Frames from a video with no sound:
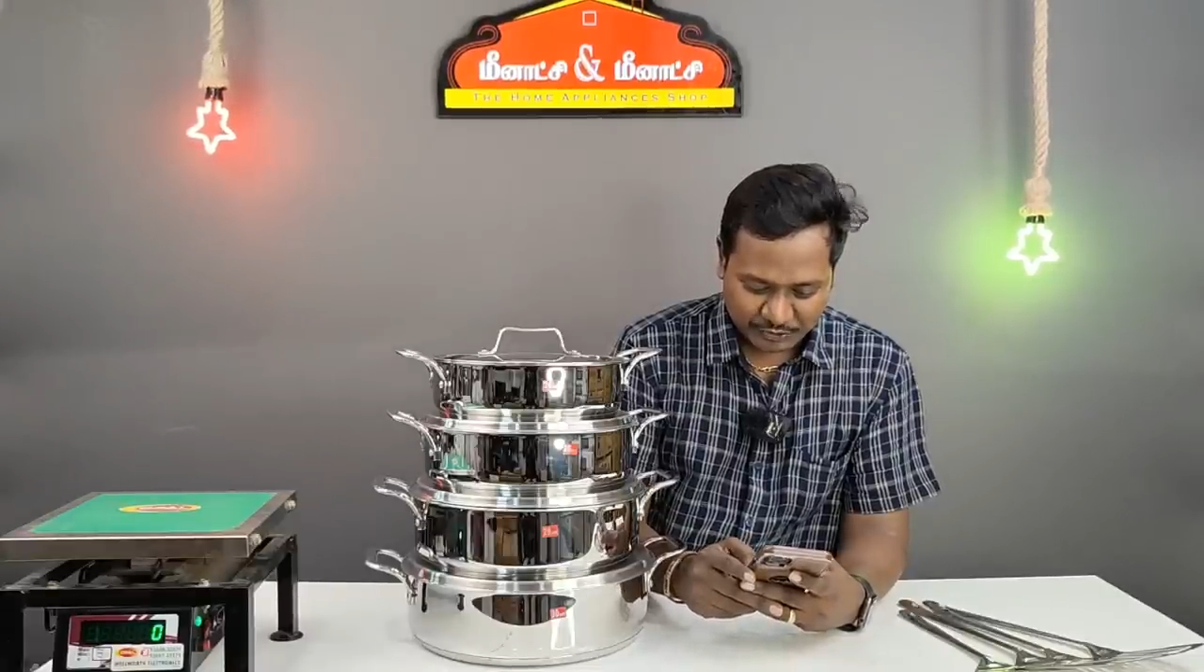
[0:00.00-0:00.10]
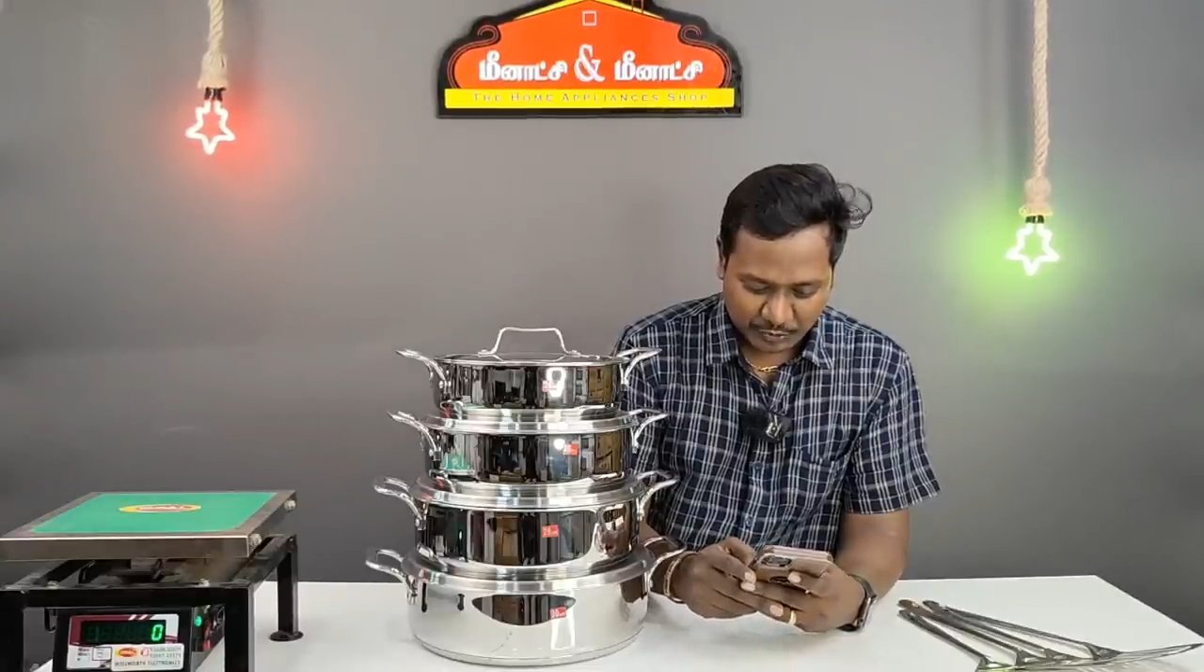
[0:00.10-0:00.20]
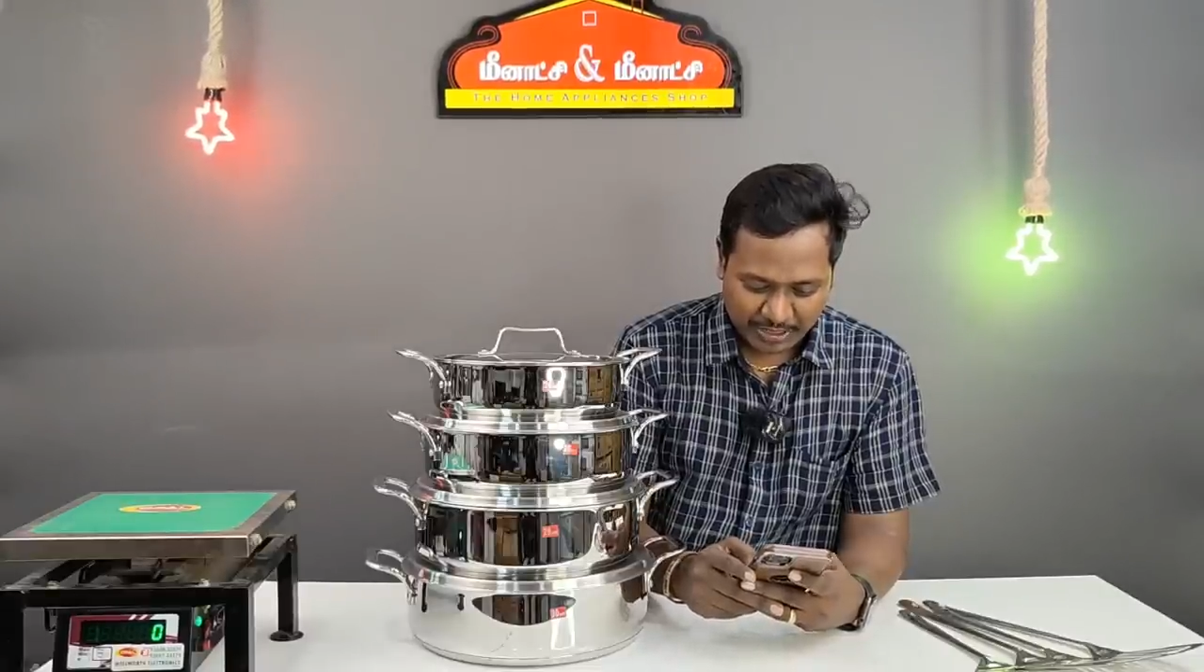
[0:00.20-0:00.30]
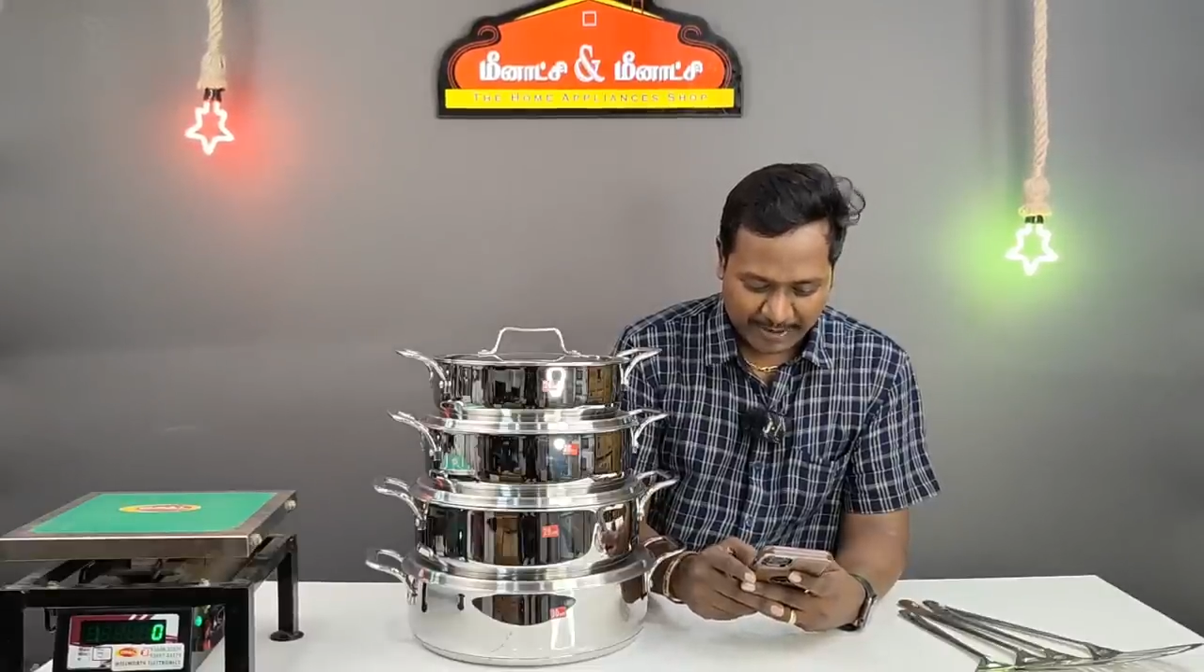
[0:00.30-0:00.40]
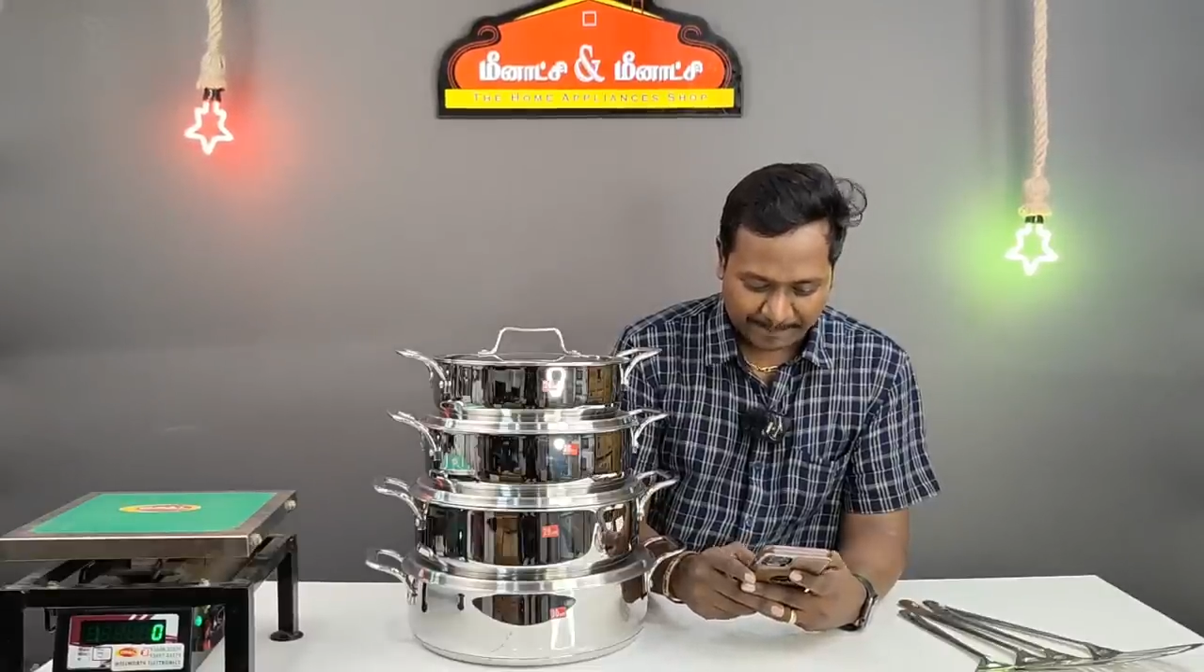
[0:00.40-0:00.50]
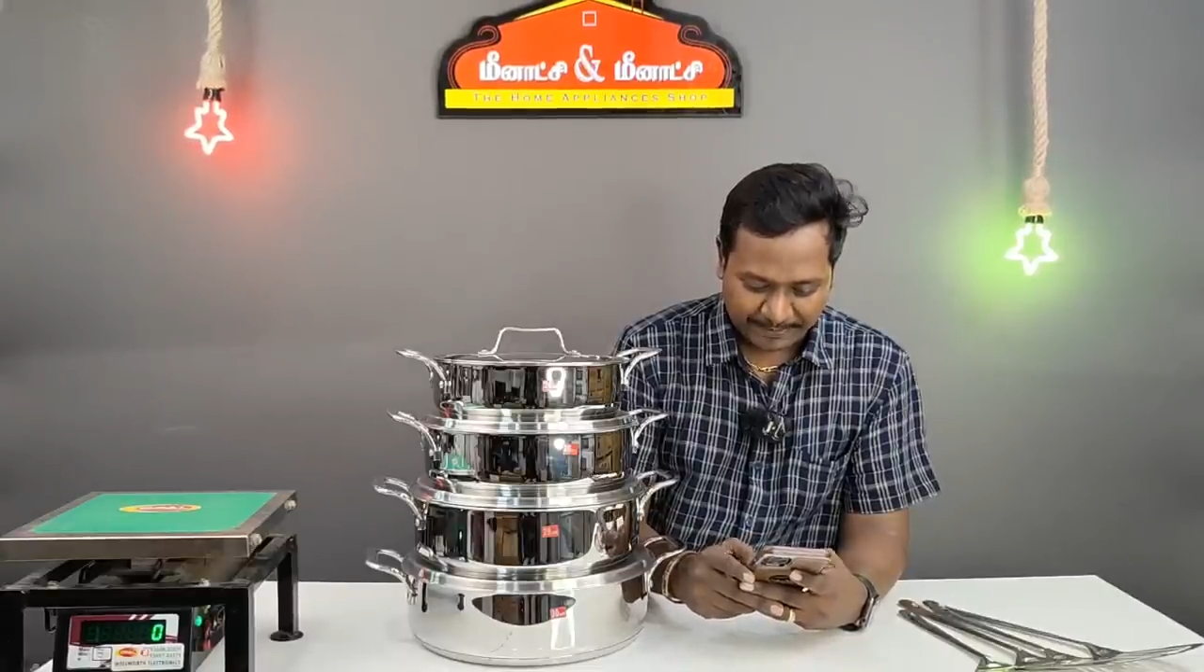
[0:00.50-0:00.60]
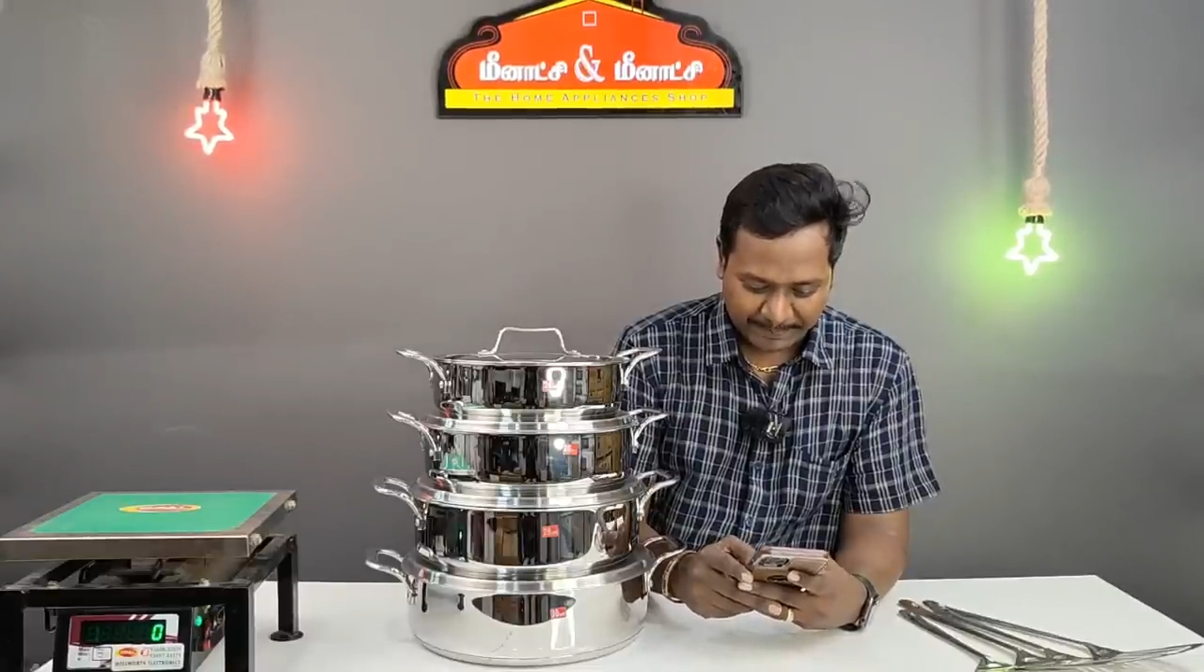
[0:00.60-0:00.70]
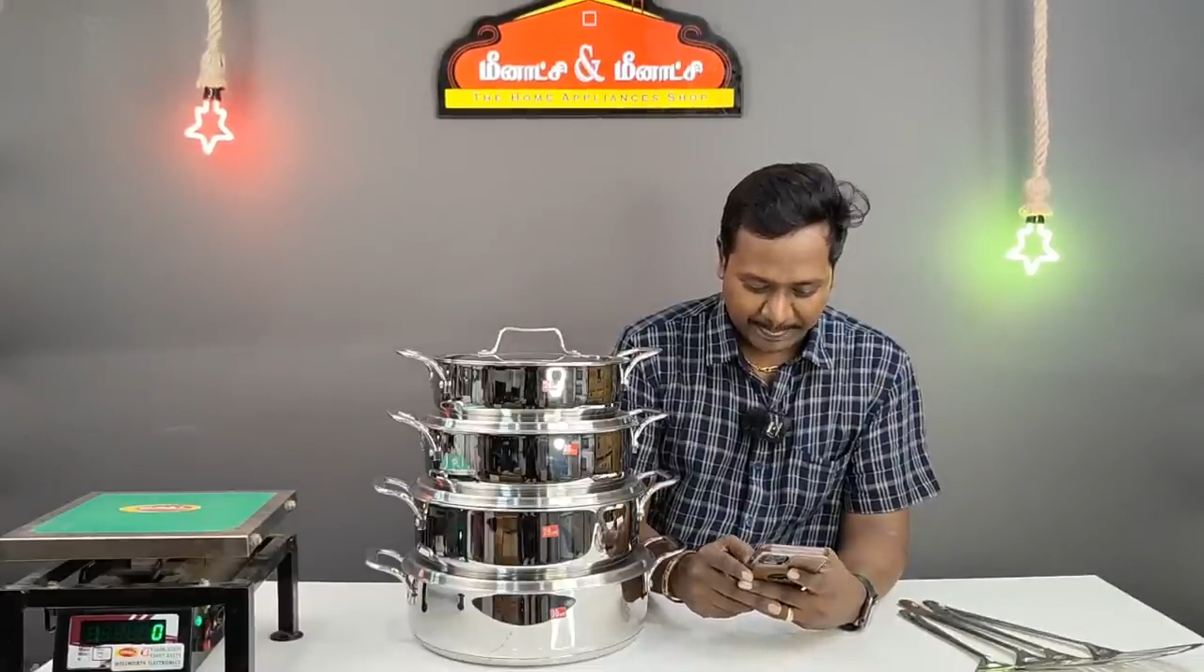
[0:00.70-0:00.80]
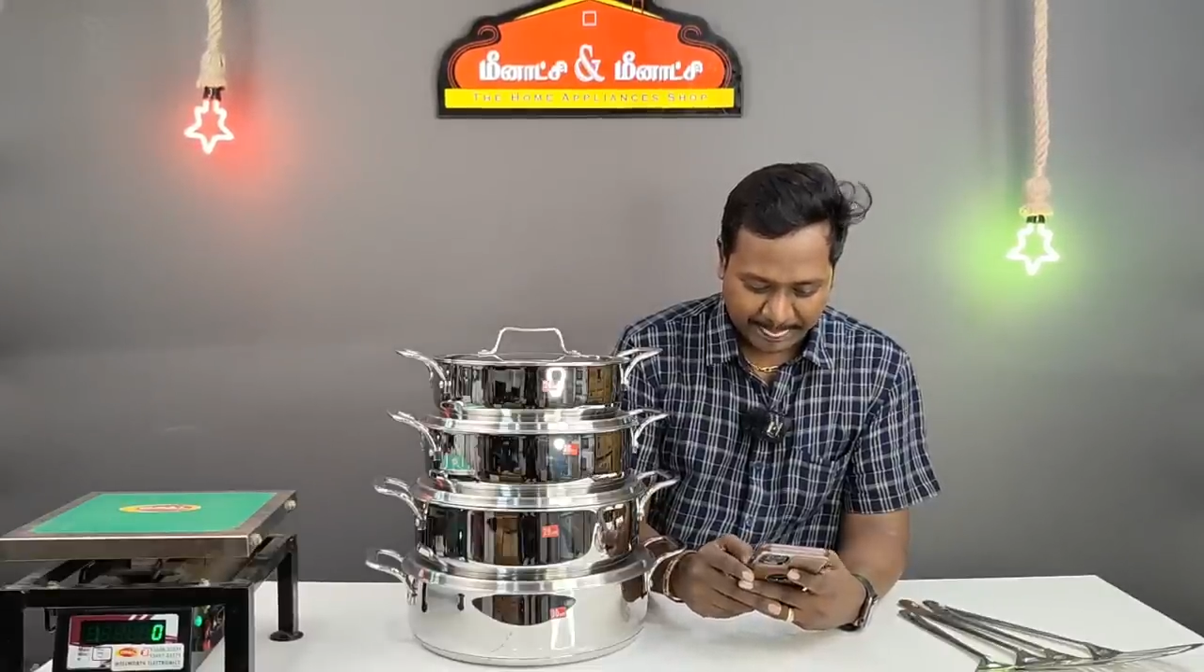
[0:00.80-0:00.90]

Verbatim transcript: ஸோ ஹாப்பி